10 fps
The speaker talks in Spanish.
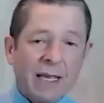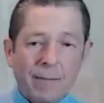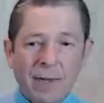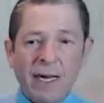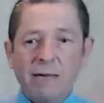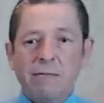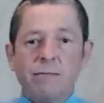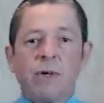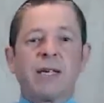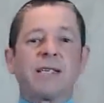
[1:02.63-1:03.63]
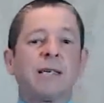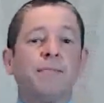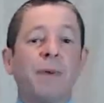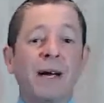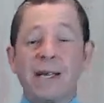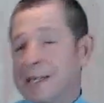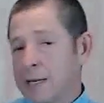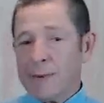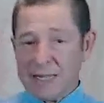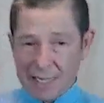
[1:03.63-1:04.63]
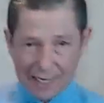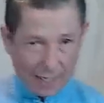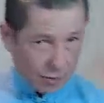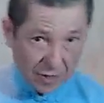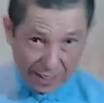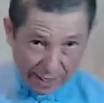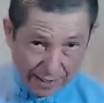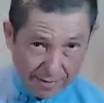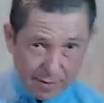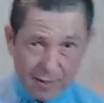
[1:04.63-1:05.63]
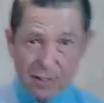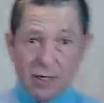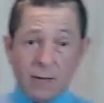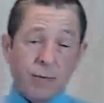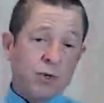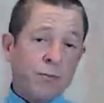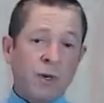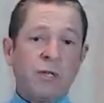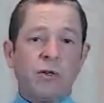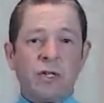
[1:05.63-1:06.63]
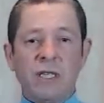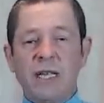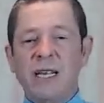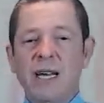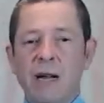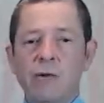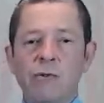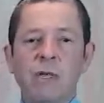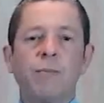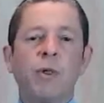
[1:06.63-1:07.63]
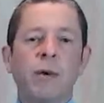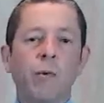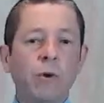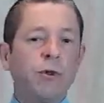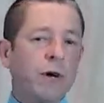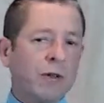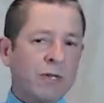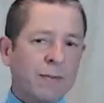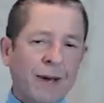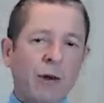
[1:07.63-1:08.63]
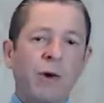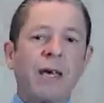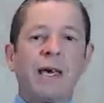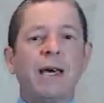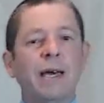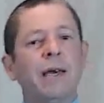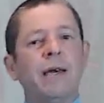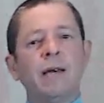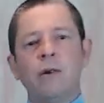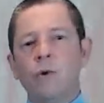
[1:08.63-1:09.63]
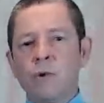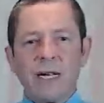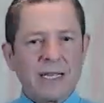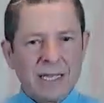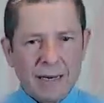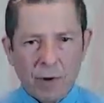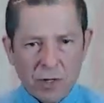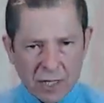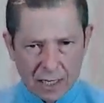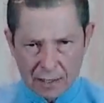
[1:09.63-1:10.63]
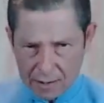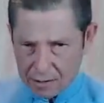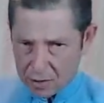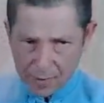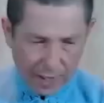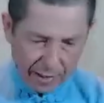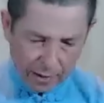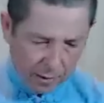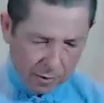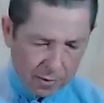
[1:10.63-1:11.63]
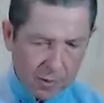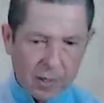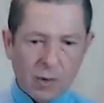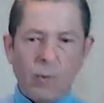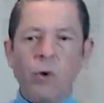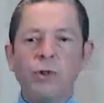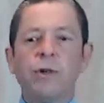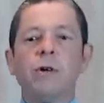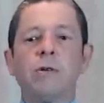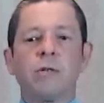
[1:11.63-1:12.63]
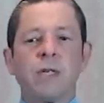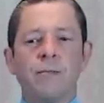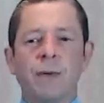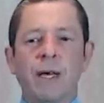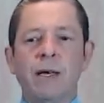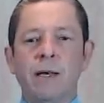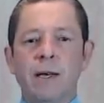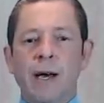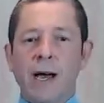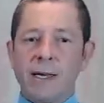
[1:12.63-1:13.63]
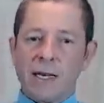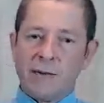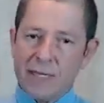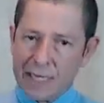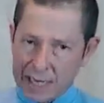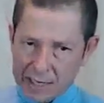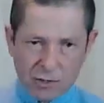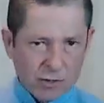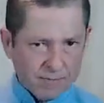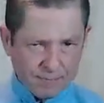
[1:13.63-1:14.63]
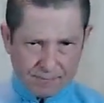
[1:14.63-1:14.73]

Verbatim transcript: también pues, que sepas qué te pasa en la rodilla. Por supuesto, si tienes algún tipo de bulto que no sepas lo que es, nunca se da moxa sobre los, los bultos, siempre hay que revisar eso.